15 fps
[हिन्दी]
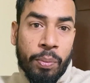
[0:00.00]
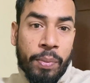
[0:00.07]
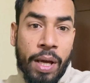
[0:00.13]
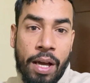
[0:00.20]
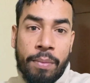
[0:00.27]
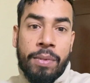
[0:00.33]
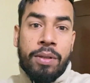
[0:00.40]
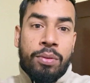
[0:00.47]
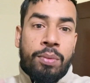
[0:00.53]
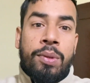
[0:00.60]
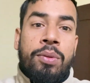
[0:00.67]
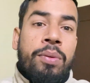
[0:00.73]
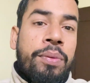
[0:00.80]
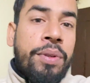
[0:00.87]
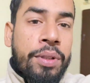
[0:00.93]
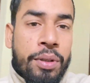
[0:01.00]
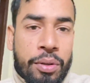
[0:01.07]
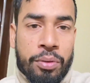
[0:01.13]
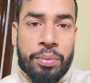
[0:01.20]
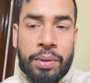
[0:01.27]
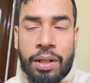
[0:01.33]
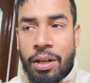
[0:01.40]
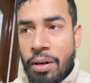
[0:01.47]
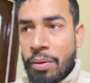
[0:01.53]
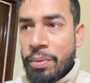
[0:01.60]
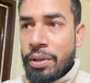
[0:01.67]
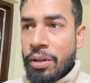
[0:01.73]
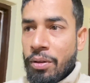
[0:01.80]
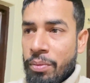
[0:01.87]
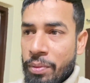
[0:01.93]
मैं अभी सुबह सुबह वीडियो क्यों बना रहा हूँ
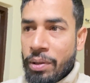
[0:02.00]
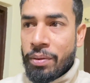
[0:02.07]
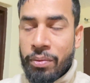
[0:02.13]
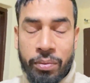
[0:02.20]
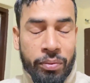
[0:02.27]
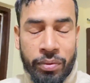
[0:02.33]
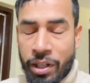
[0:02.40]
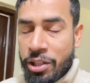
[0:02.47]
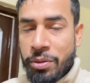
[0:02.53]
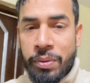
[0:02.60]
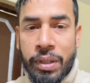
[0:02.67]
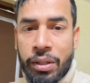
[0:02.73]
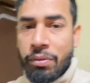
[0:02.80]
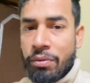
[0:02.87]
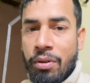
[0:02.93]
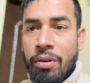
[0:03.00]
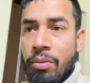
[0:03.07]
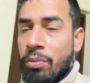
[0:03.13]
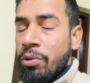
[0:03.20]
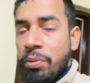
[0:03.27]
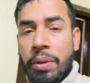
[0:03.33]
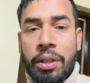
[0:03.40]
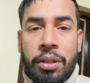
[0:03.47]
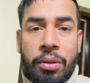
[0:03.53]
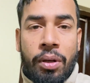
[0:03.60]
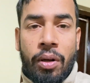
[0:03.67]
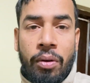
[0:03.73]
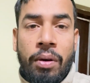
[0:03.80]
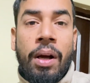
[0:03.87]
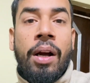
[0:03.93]
देखो मैं फ्रेश भी नहीं हुआ हूँ मुँह भी नहीं
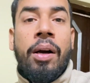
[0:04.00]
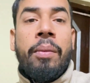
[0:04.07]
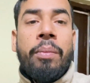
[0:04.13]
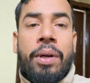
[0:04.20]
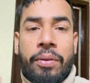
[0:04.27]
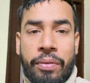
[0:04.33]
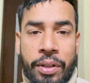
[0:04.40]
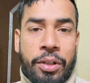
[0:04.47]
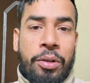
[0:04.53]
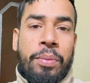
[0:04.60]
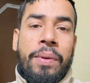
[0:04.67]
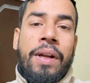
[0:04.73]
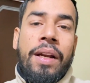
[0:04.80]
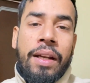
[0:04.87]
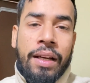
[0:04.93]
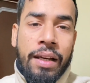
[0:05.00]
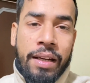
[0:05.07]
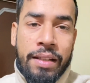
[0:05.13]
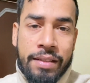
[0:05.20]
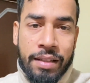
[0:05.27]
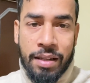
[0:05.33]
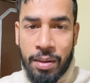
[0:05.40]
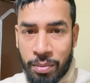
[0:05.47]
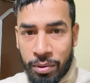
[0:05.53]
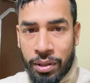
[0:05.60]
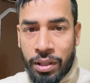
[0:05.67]
धोया हूँ बट वीडियो बनाने का रीज़न आपको